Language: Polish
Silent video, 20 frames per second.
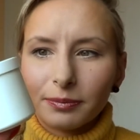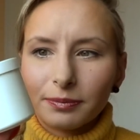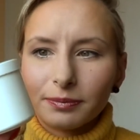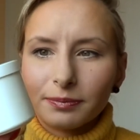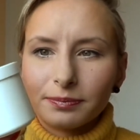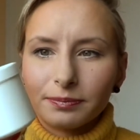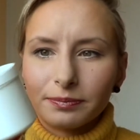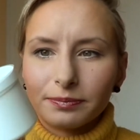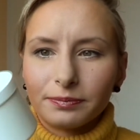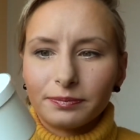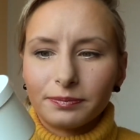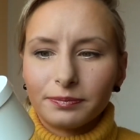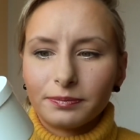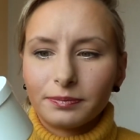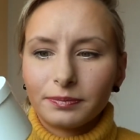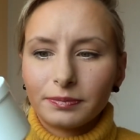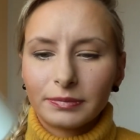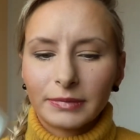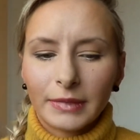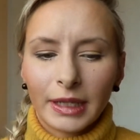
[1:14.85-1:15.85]

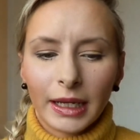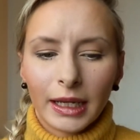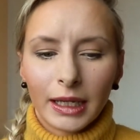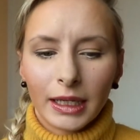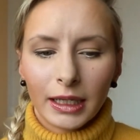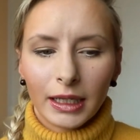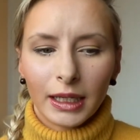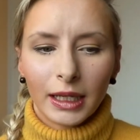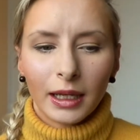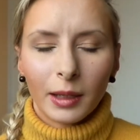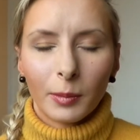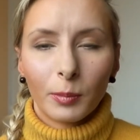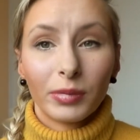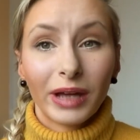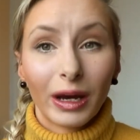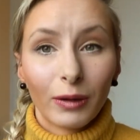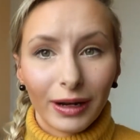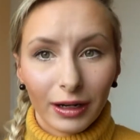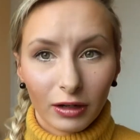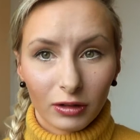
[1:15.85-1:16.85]
Mm.
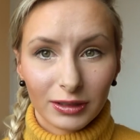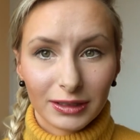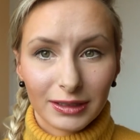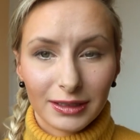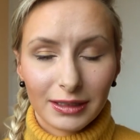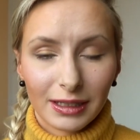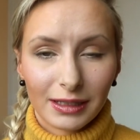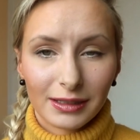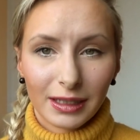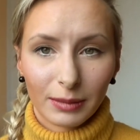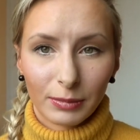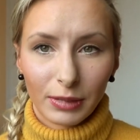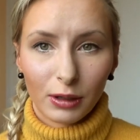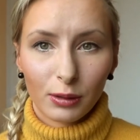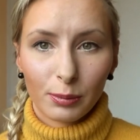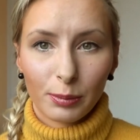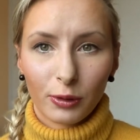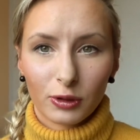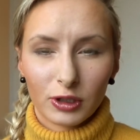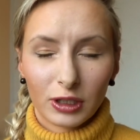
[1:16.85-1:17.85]
Biała konsystencja,
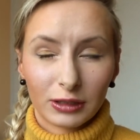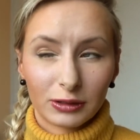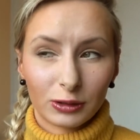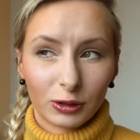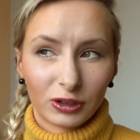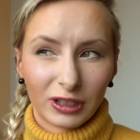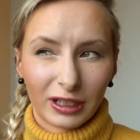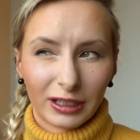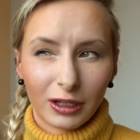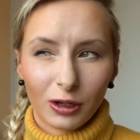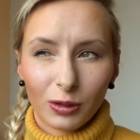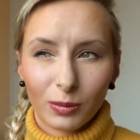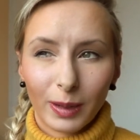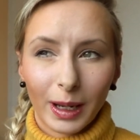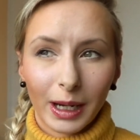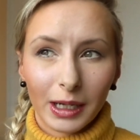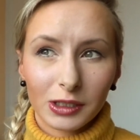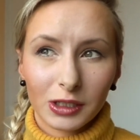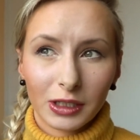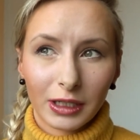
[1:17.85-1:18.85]
biały proszek, coś takiego
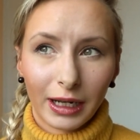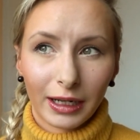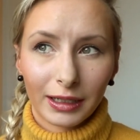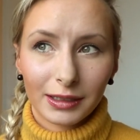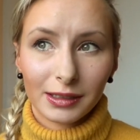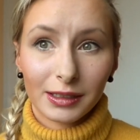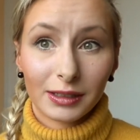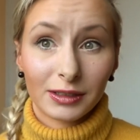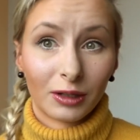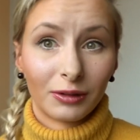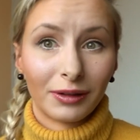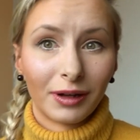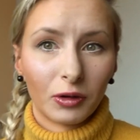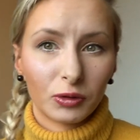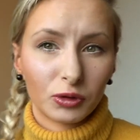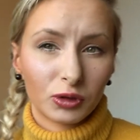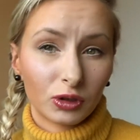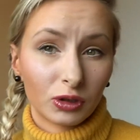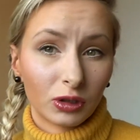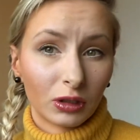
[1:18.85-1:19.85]
bardziej jak soda
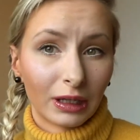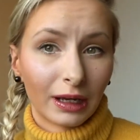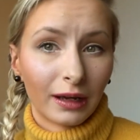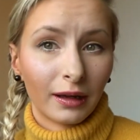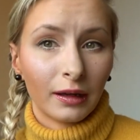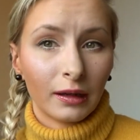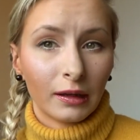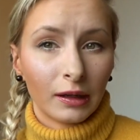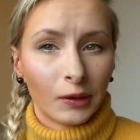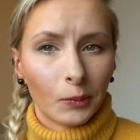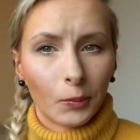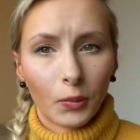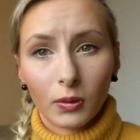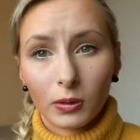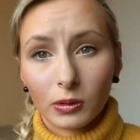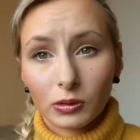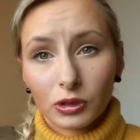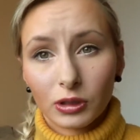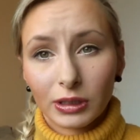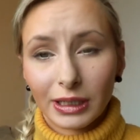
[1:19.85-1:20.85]
oczyszczona,
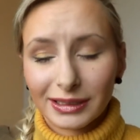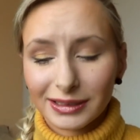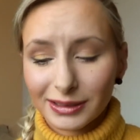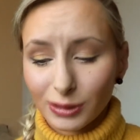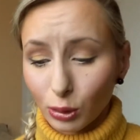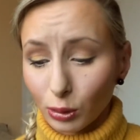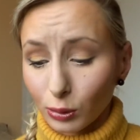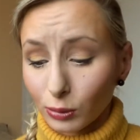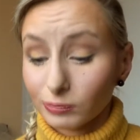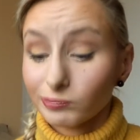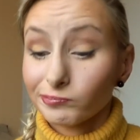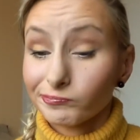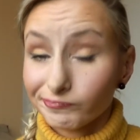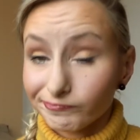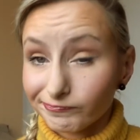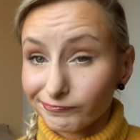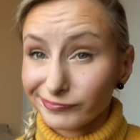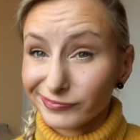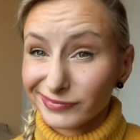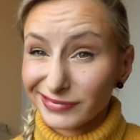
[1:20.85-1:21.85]
połączona z solą.
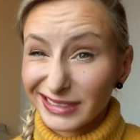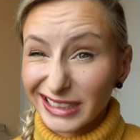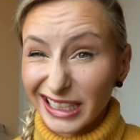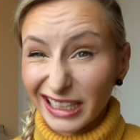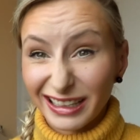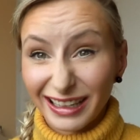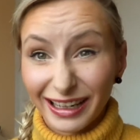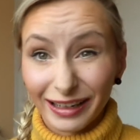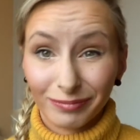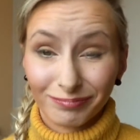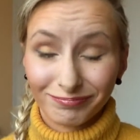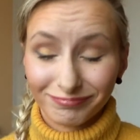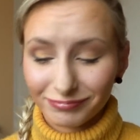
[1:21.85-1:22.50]
Takie.